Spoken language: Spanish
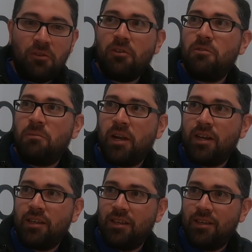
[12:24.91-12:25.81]
foco
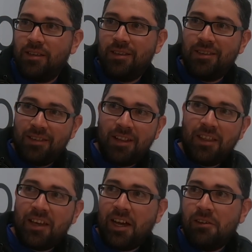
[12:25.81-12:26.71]
para que
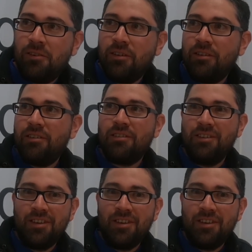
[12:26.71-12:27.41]
le dé calor,